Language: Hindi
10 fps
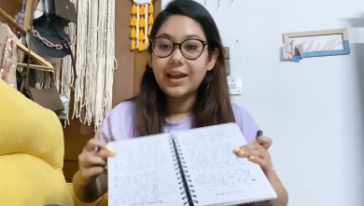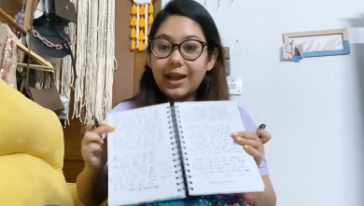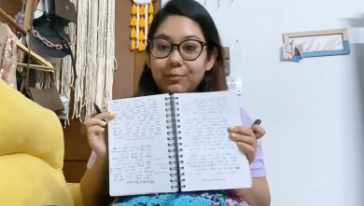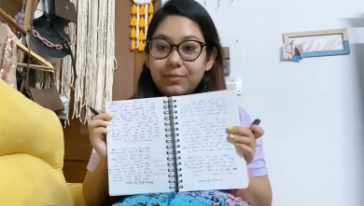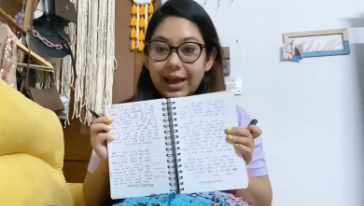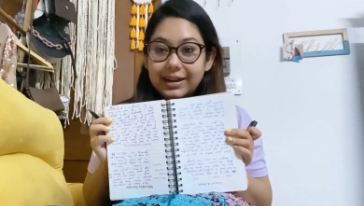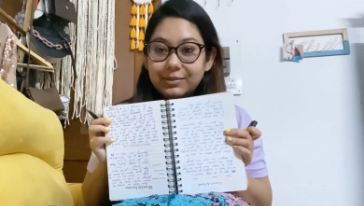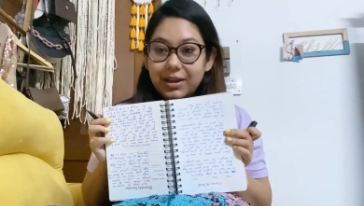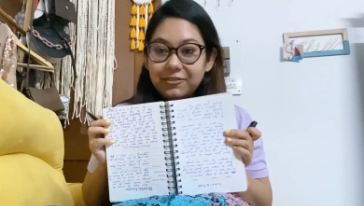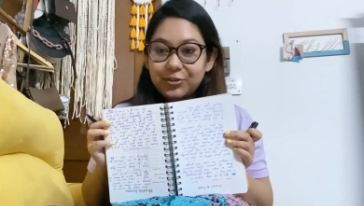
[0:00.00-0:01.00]
आई एम
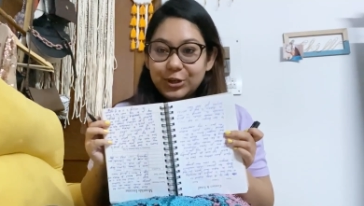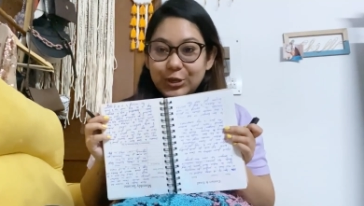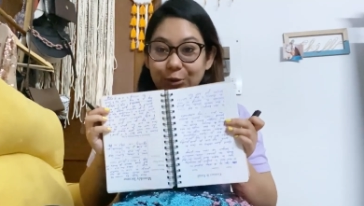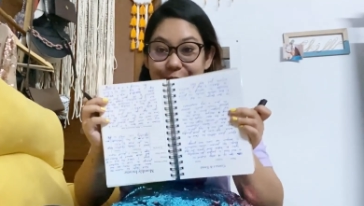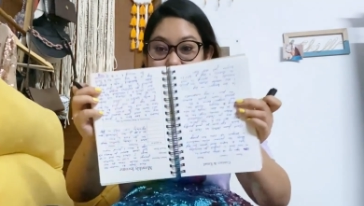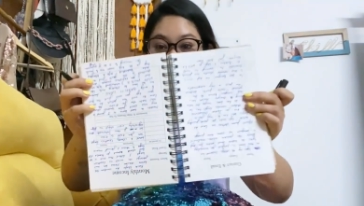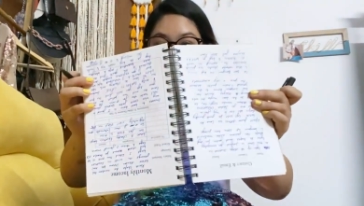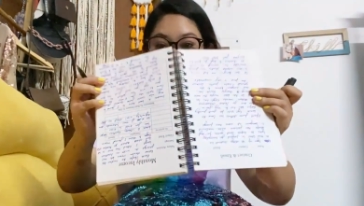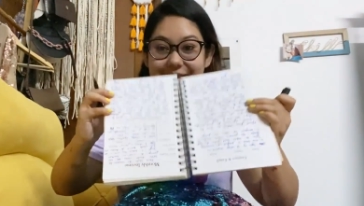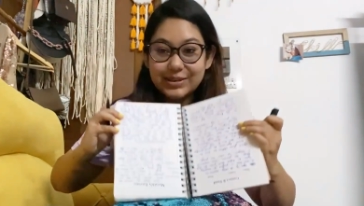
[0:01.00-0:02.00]
प्लानिंग माई वीडियोज यू
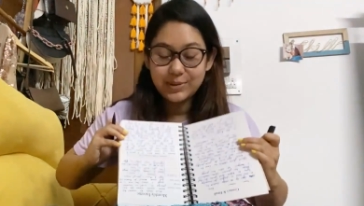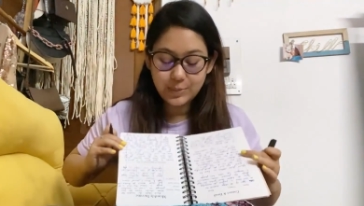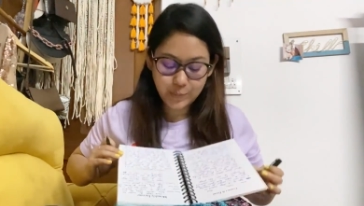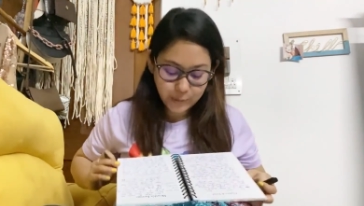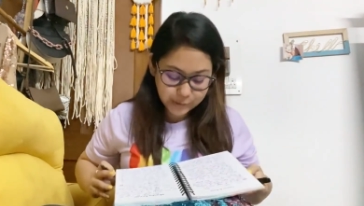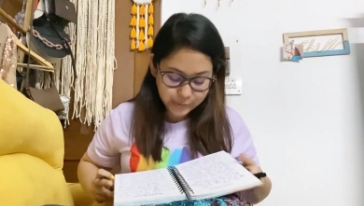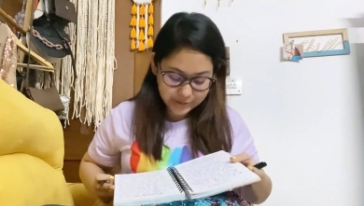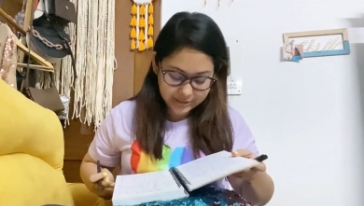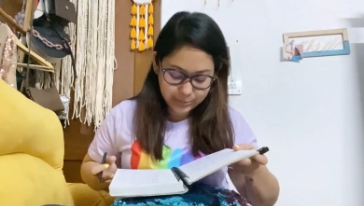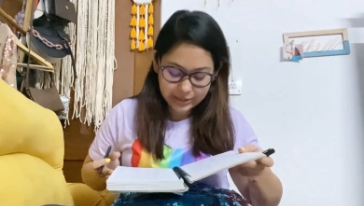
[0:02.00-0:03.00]
गैस कैन सी मैंने बहुत
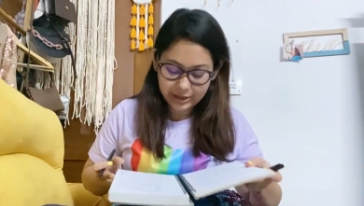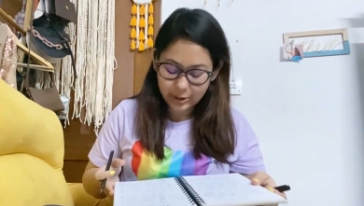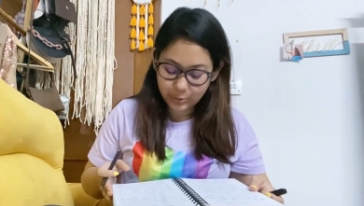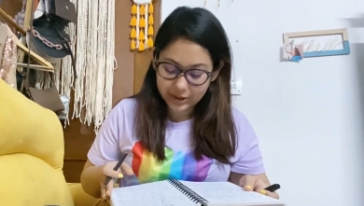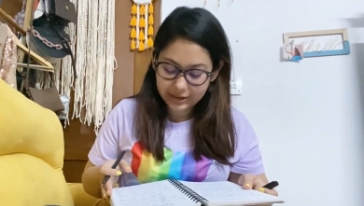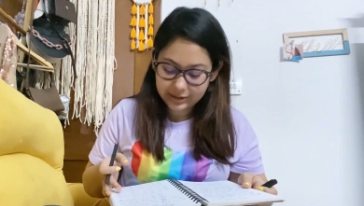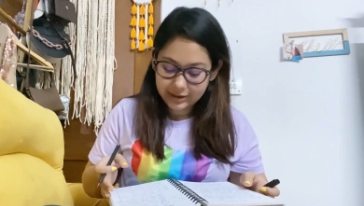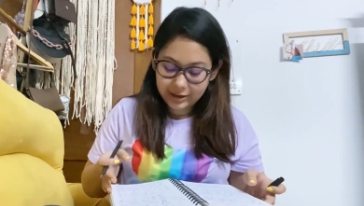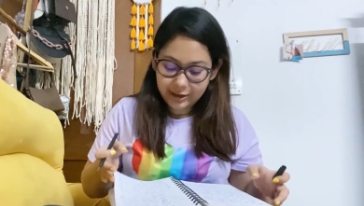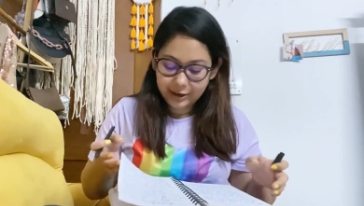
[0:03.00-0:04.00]
कुछ इसमें लिखा हुआ है
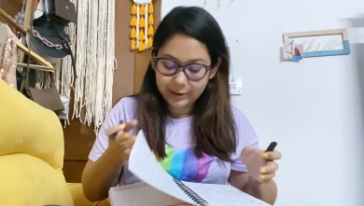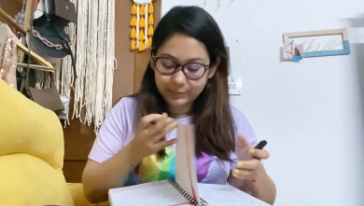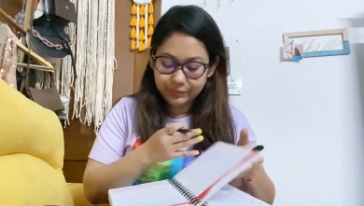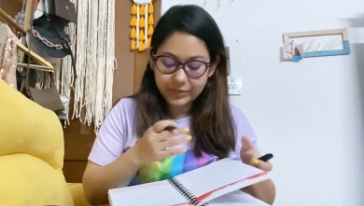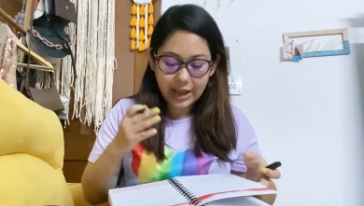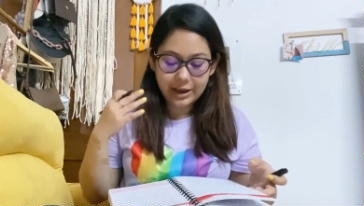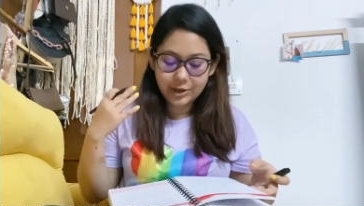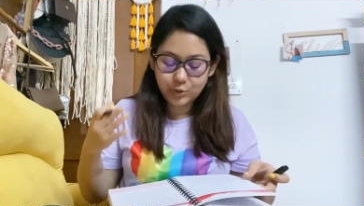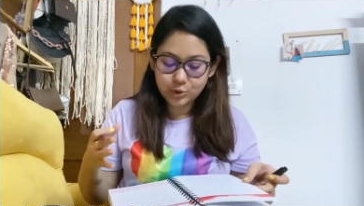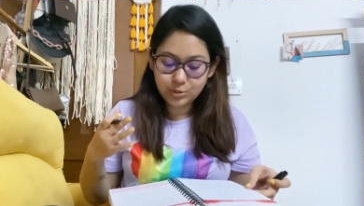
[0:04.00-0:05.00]
आई
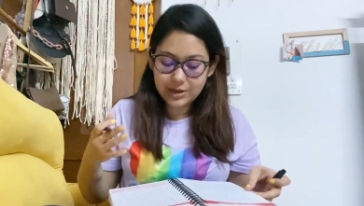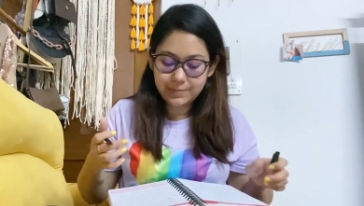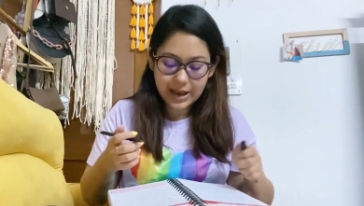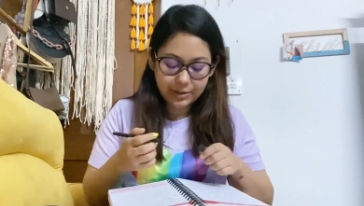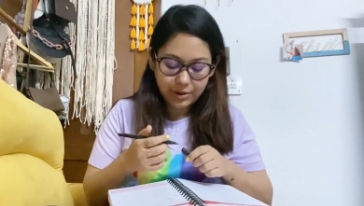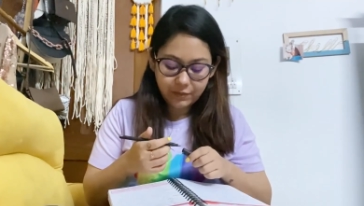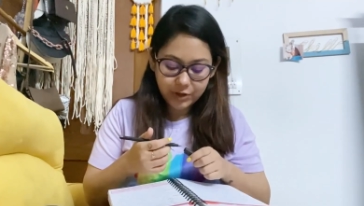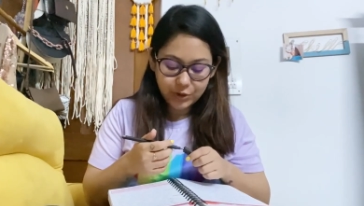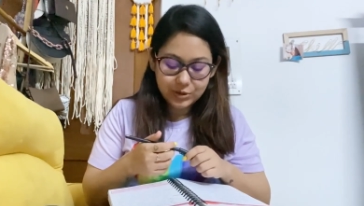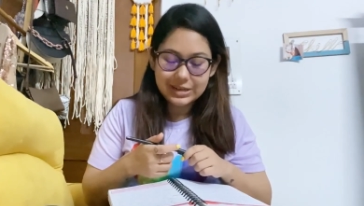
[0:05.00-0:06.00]
यूजली प्लान माई
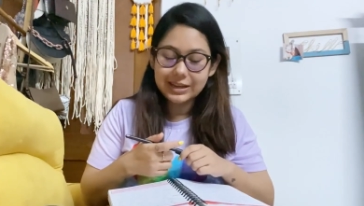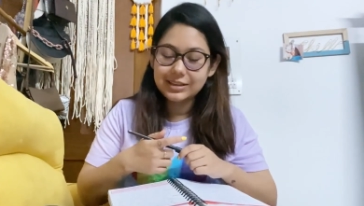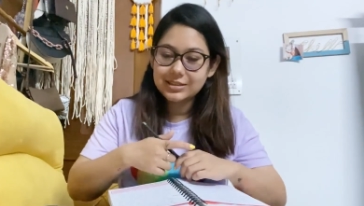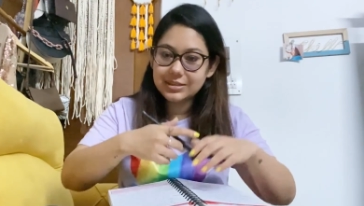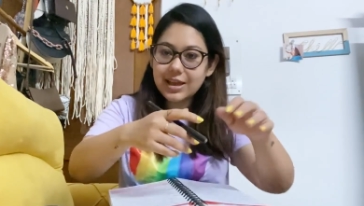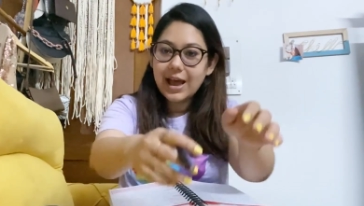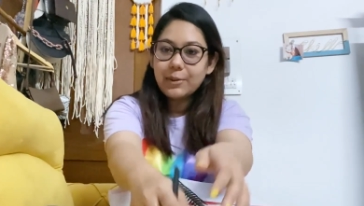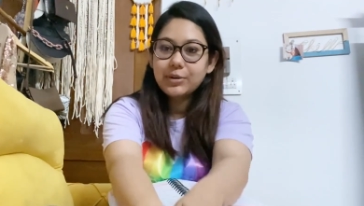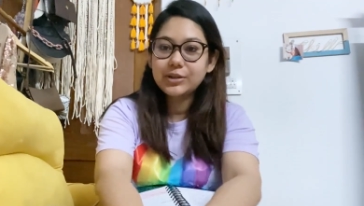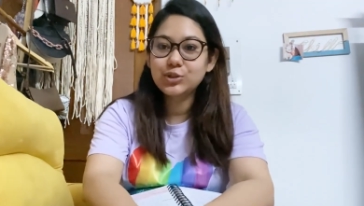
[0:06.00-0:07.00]
वीडियोज़ लाइक दिस इज़ अ
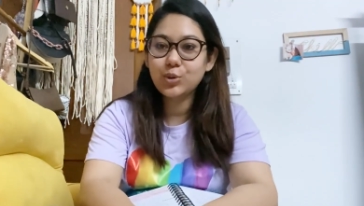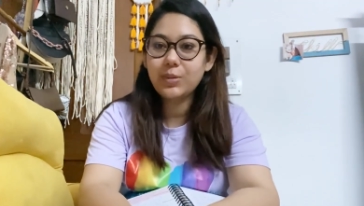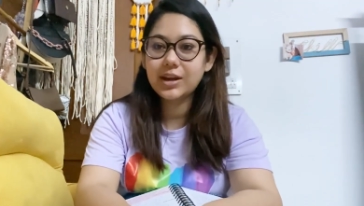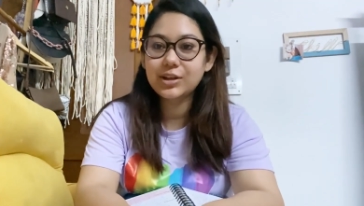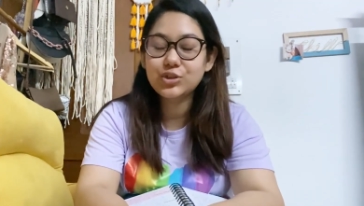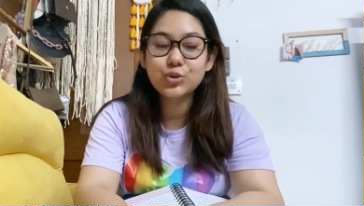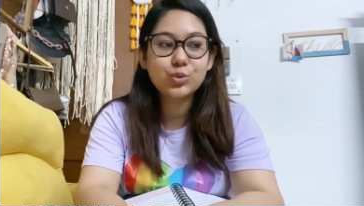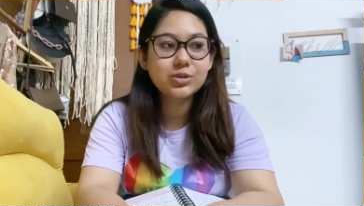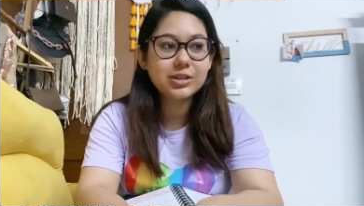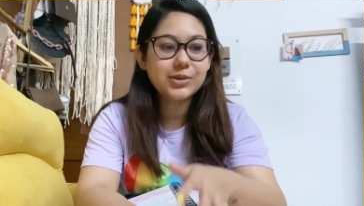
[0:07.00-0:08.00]
हैबिट जो मैंने
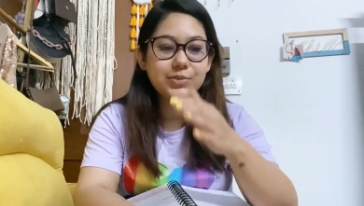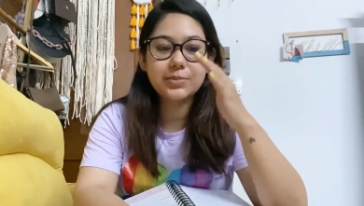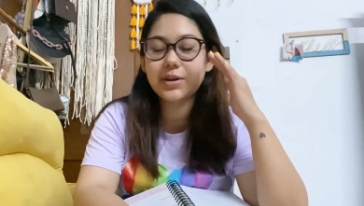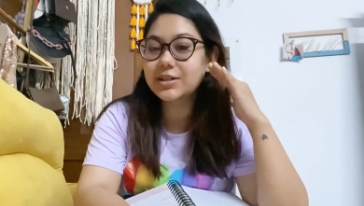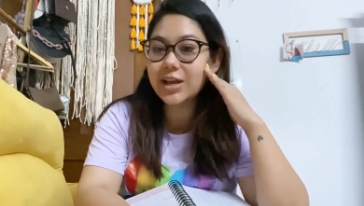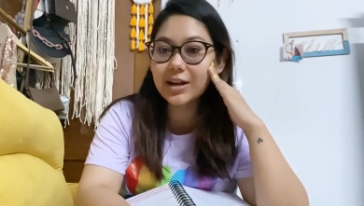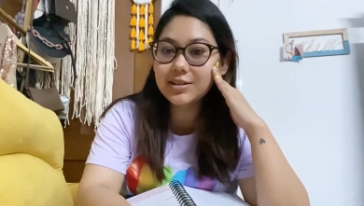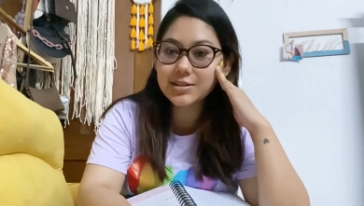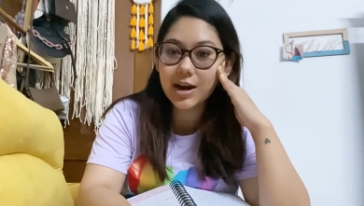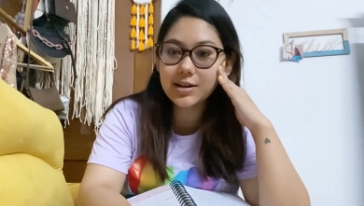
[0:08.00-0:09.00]
शुरू से जब से मैंने चैनल
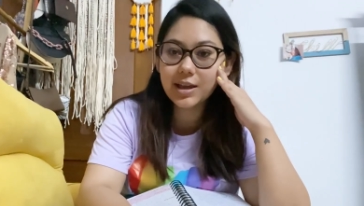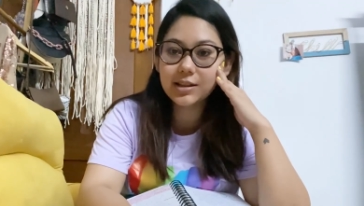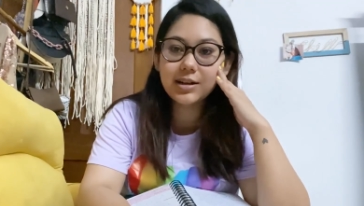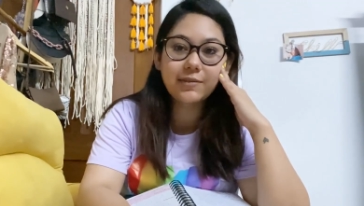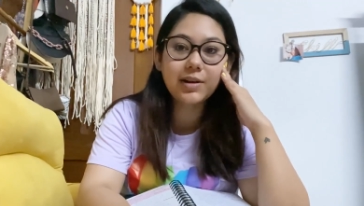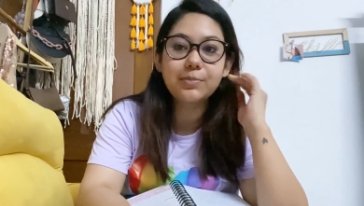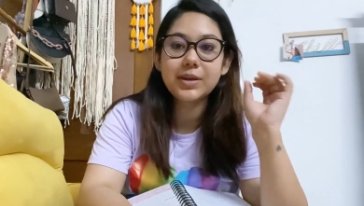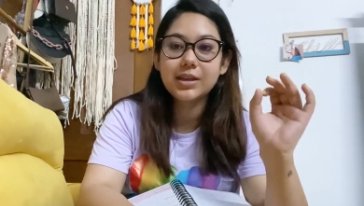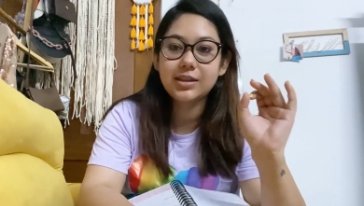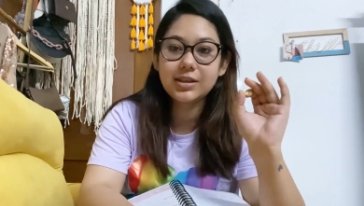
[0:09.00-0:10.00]
स्टार्ट किया था डेवलप
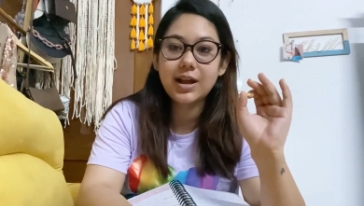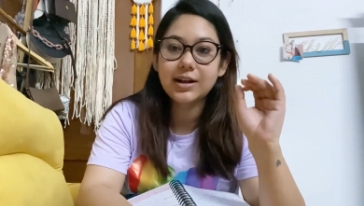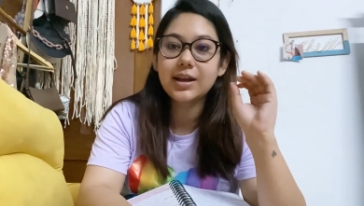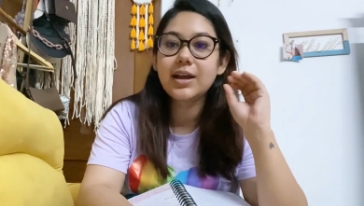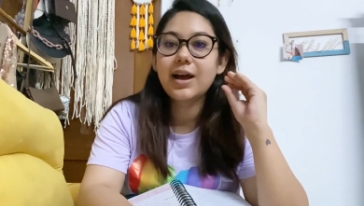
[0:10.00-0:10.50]
की थी दैट